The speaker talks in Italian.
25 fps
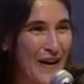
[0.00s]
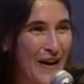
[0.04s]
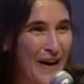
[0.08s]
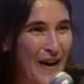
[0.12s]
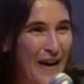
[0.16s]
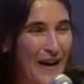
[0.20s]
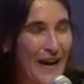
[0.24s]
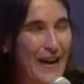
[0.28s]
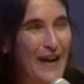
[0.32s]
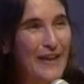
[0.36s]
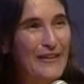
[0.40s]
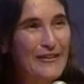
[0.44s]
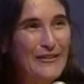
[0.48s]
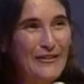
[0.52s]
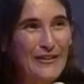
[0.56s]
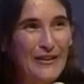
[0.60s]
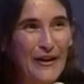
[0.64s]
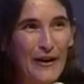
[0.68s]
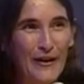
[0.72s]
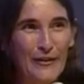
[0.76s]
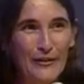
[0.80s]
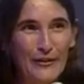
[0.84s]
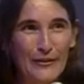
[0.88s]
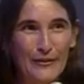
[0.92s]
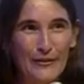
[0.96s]
E hanno
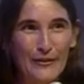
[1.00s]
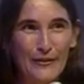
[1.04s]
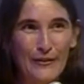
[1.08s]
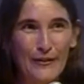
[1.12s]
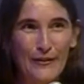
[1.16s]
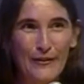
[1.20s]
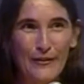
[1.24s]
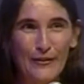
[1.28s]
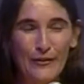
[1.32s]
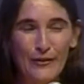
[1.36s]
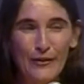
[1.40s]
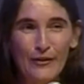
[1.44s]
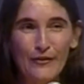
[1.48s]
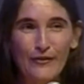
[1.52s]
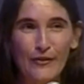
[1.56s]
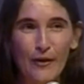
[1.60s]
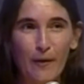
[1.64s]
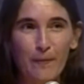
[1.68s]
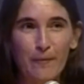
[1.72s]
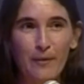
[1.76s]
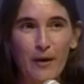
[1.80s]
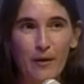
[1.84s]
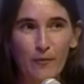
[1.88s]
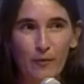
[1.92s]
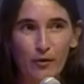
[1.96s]
detto, noi vi
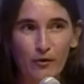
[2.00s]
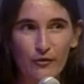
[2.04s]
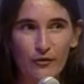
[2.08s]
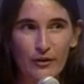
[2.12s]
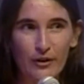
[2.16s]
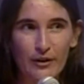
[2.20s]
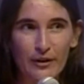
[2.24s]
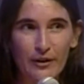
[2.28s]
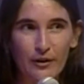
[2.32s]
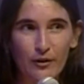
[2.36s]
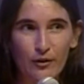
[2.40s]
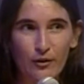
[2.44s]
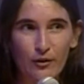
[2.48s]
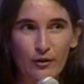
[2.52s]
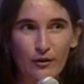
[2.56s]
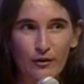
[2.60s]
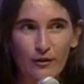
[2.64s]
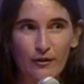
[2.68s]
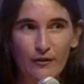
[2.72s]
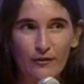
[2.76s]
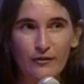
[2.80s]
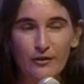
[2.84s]
abbiamo visto